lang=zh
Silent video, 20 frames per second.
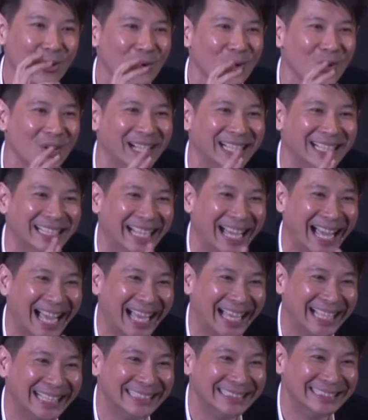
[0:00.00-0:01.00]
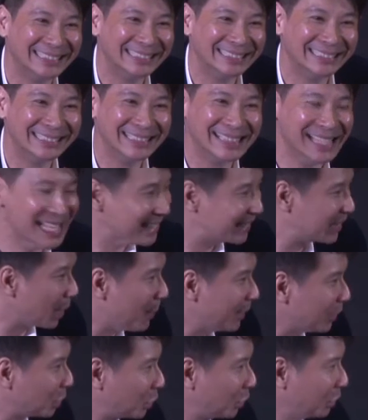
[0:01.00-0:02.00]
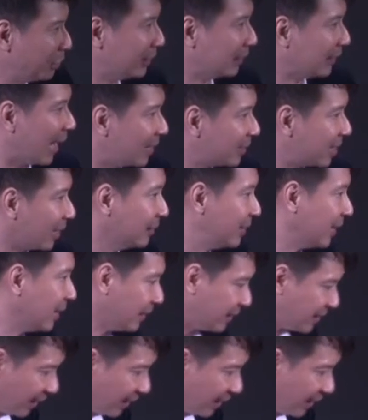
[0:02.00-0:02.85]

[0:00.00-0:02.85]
谷。这边诗人他曾